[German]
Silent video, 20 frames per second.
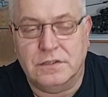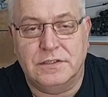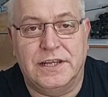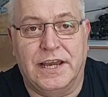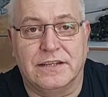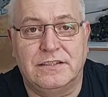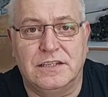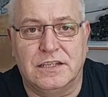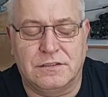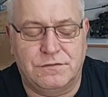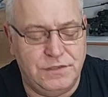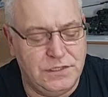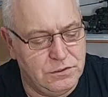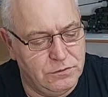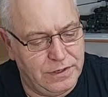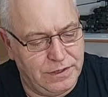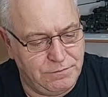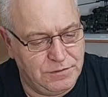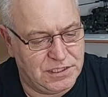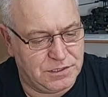der hatte das
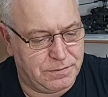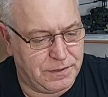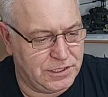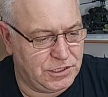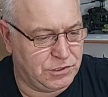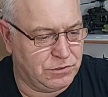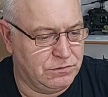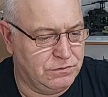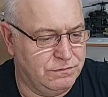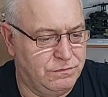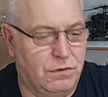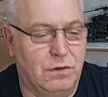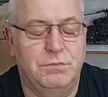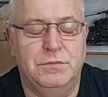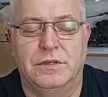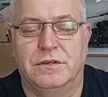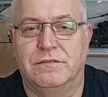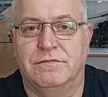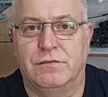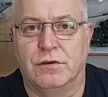Video irgendwie zwei Stunden vor
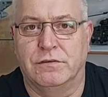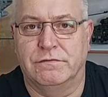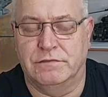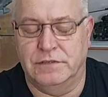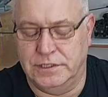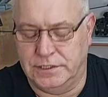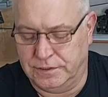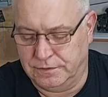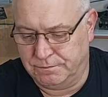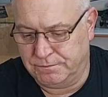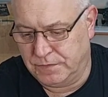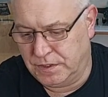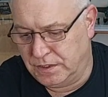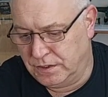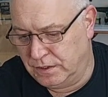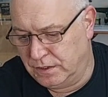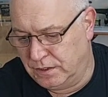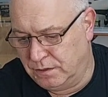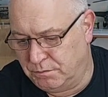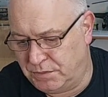mir veröffentlicht.
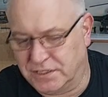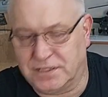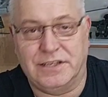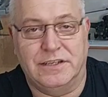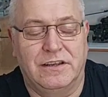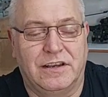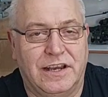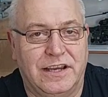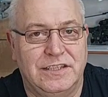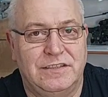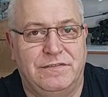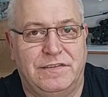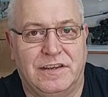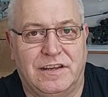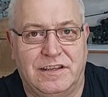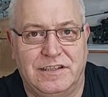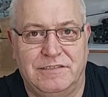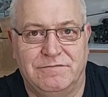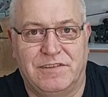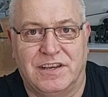Bei seiner
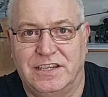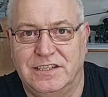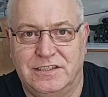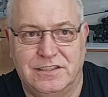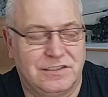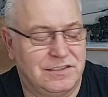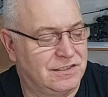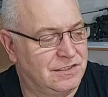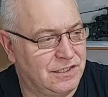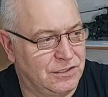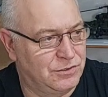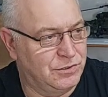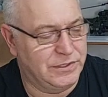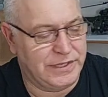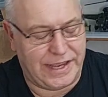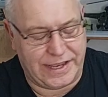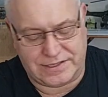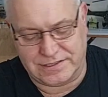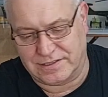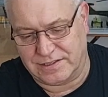Reichweite ist es
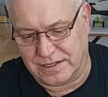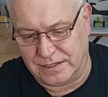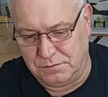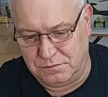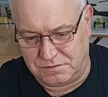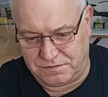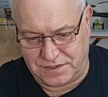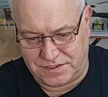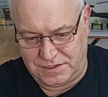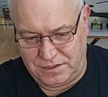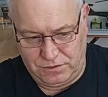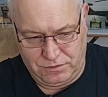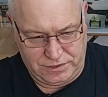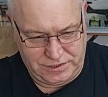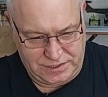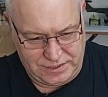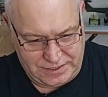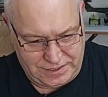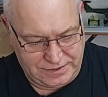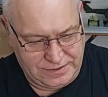natürlich extrem, was die
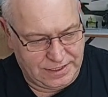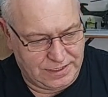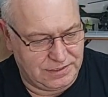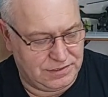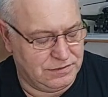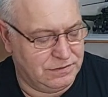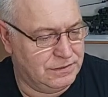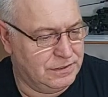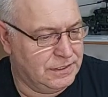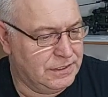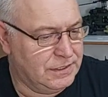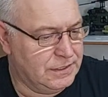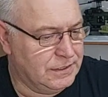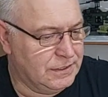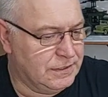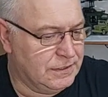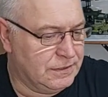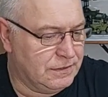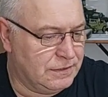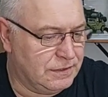Leute dann da so
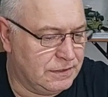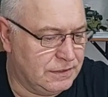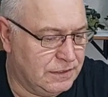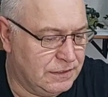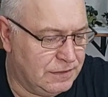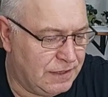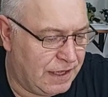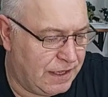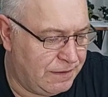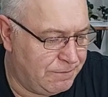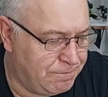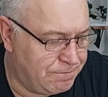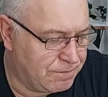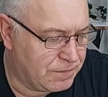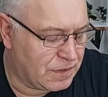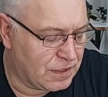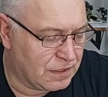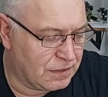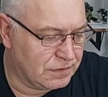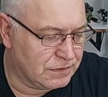äh,
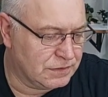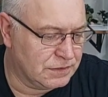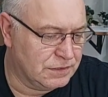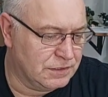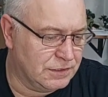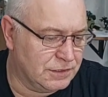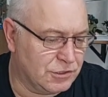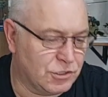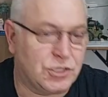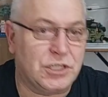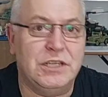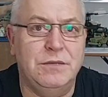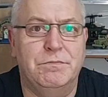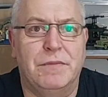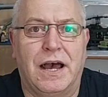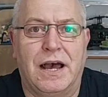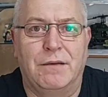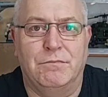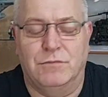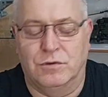äh,
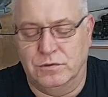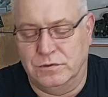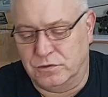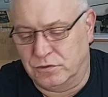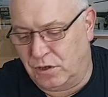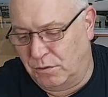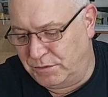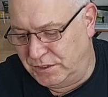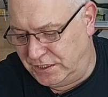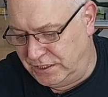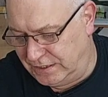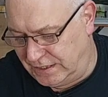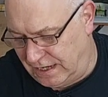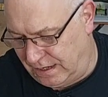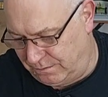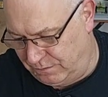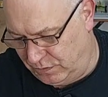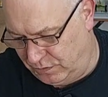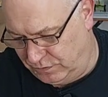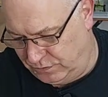geschrieben haben und kommentiert
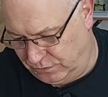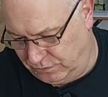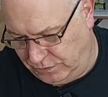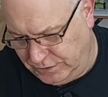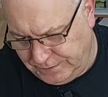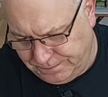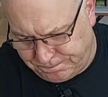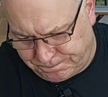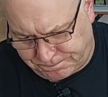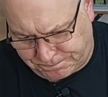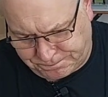haben und und und.